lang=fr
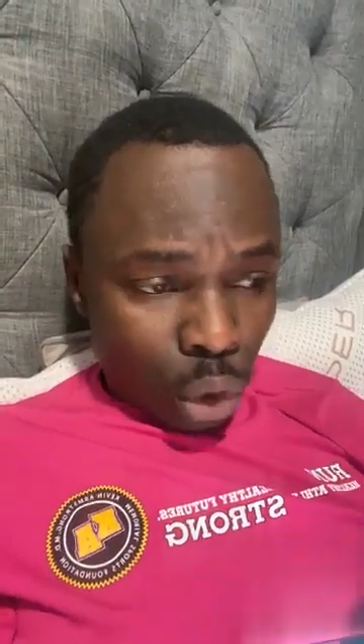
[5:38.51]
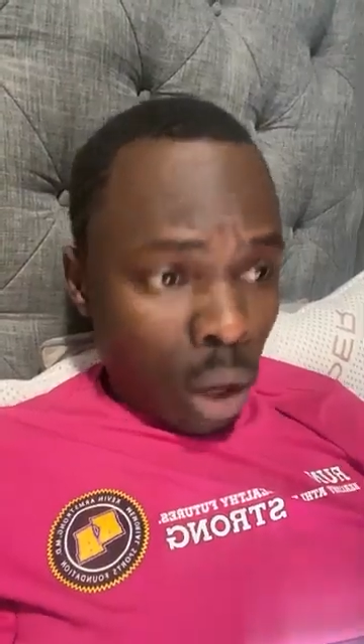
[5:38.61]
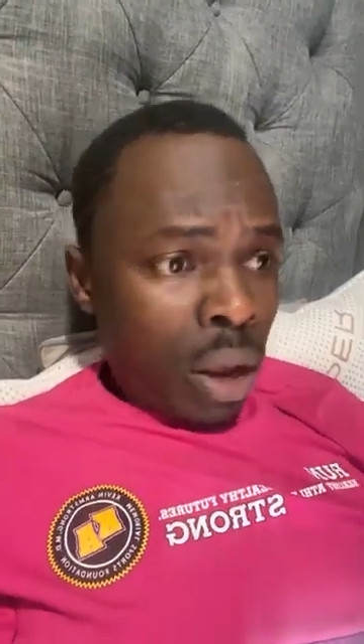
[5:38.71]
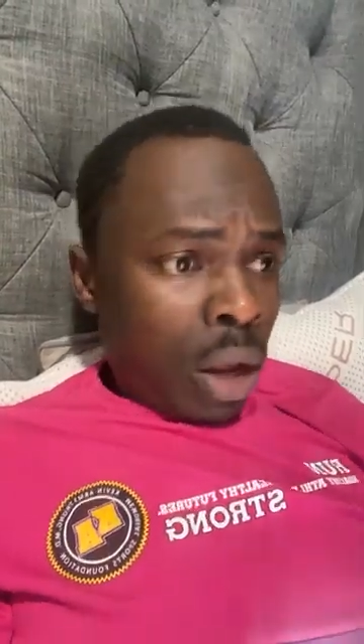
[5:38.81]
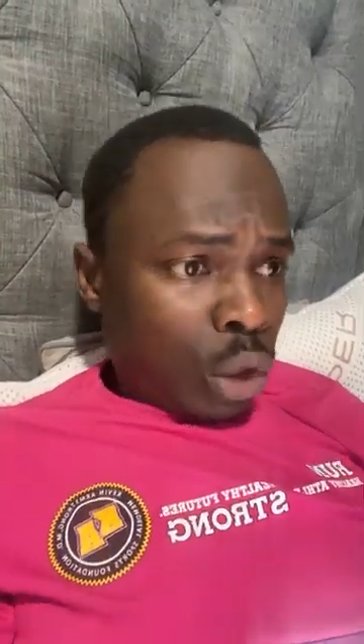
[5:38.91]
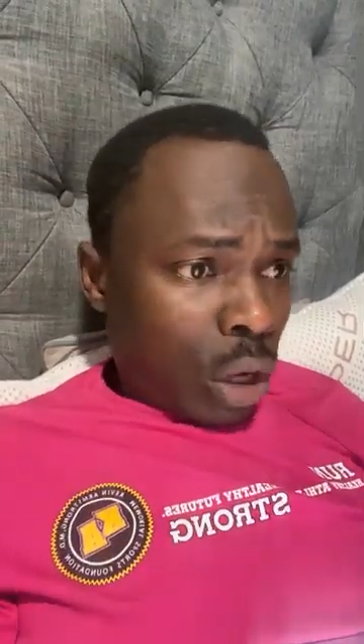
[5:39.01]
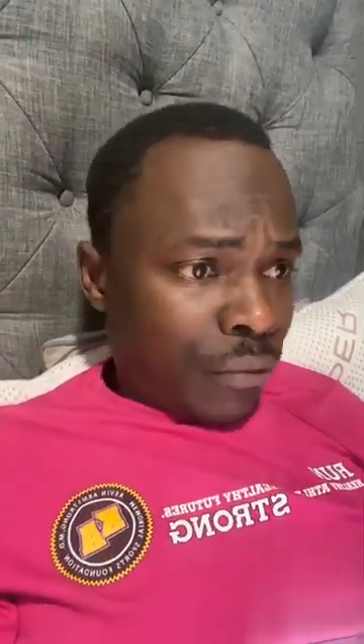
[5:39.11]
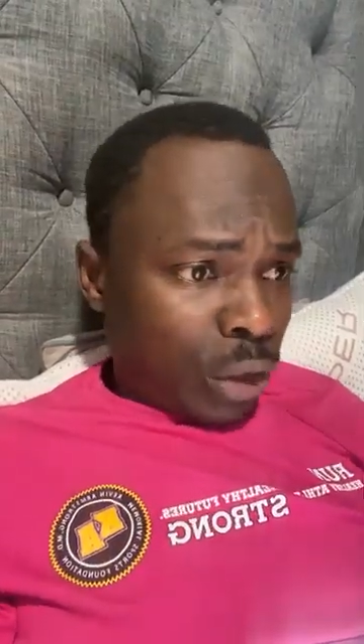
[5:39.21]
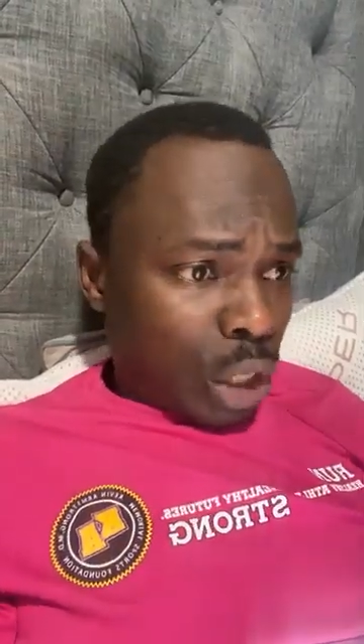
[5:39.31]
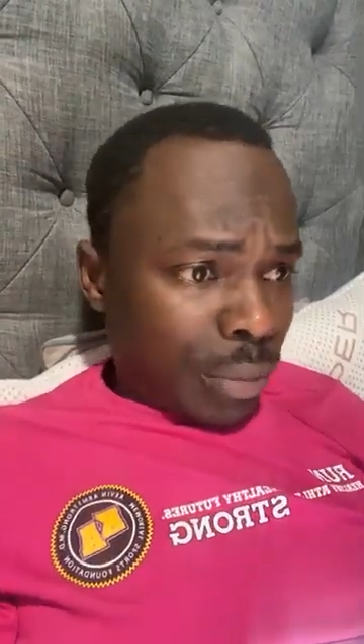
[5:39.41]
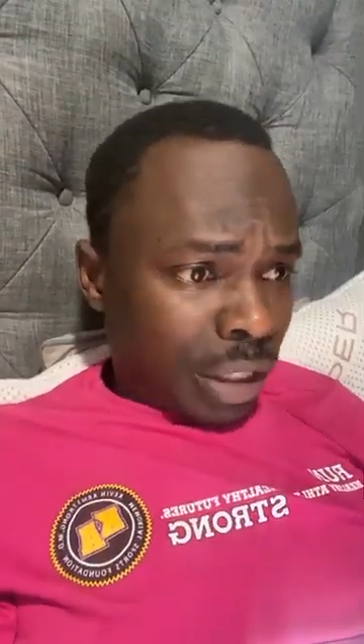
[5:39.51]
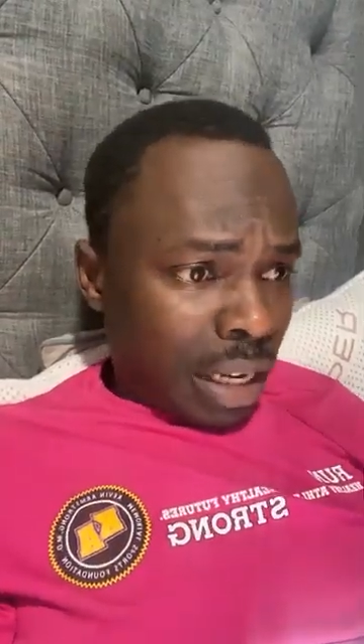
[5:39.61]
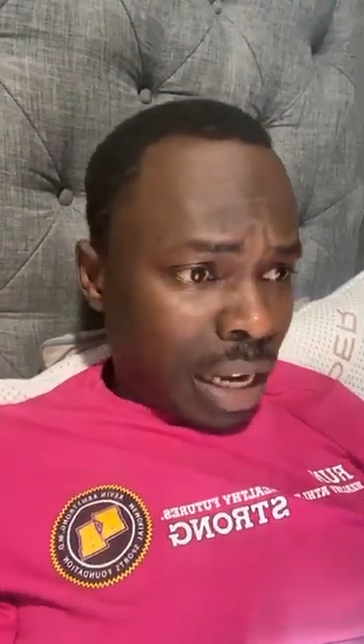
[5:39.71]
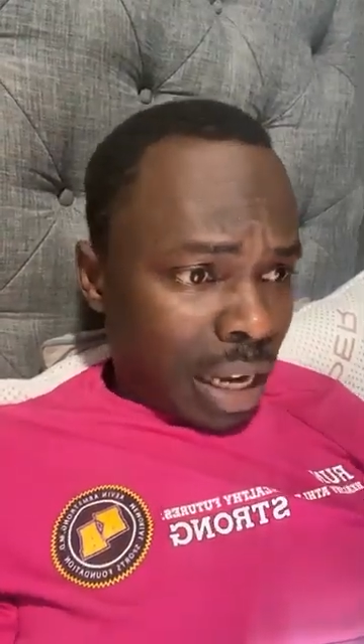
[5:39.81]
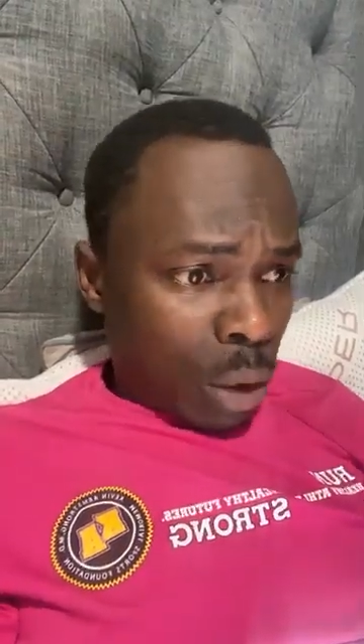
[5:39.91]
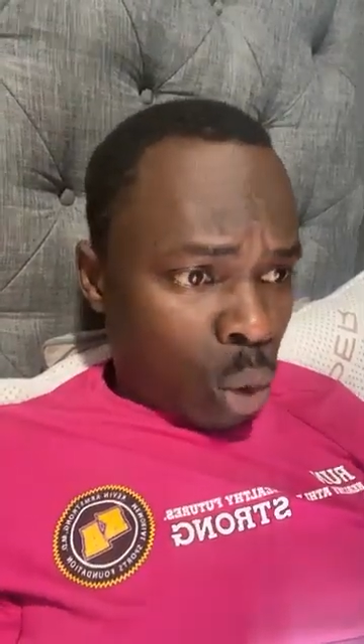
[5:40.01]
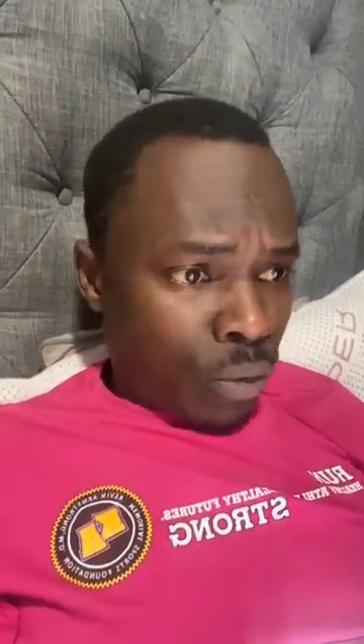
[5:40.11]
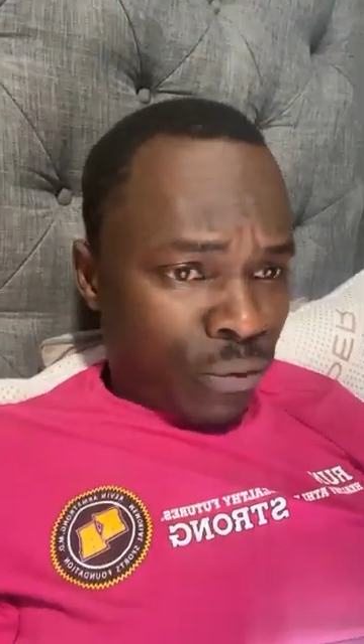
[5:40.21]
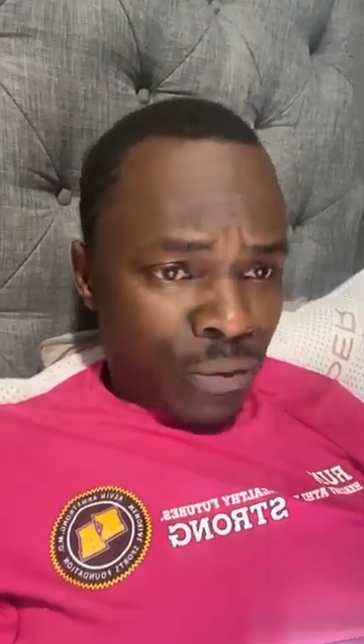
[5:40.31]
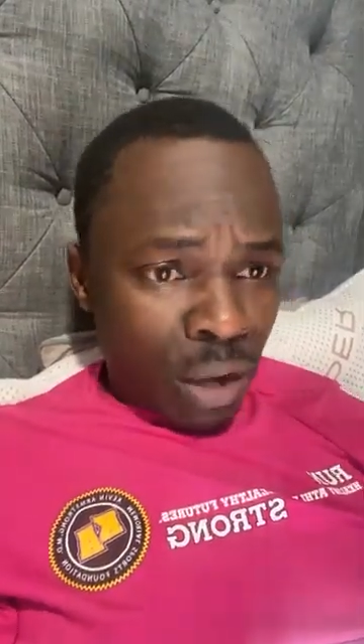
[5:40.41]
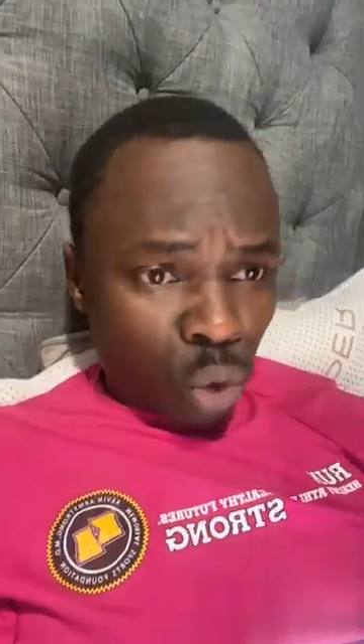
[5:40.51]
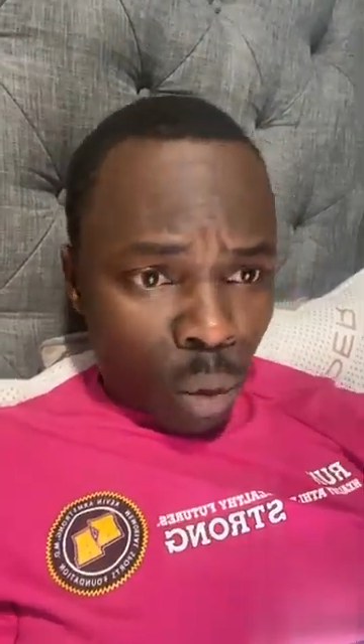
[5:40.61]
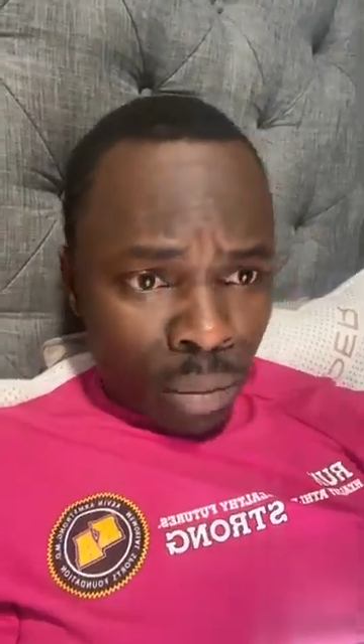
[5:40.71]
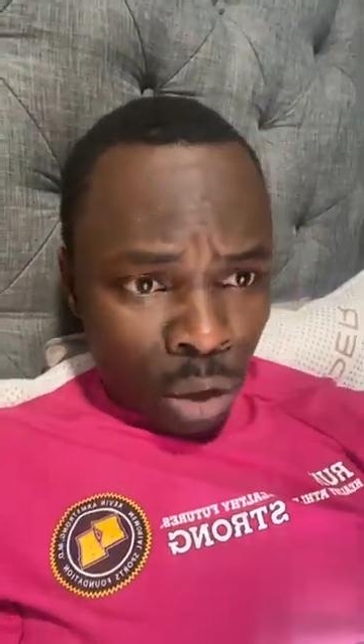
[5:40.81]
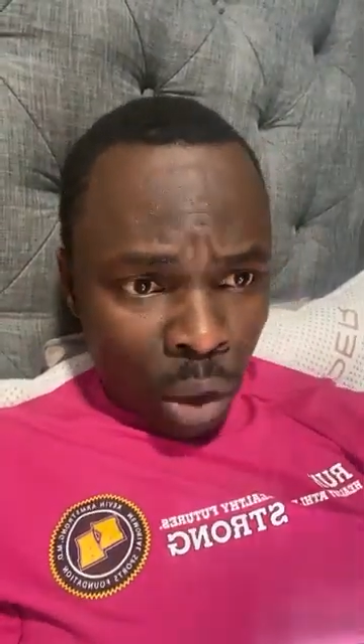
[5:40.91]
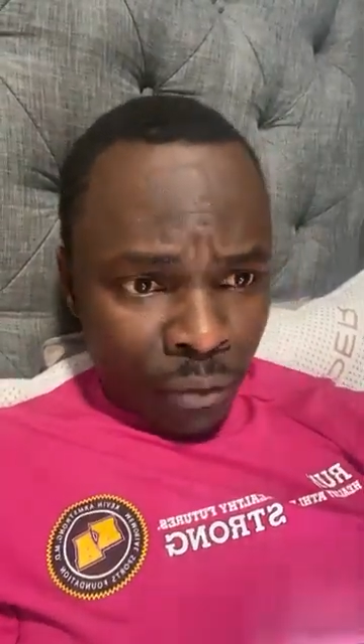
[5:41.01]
J'ai je, des canaux fantômes là.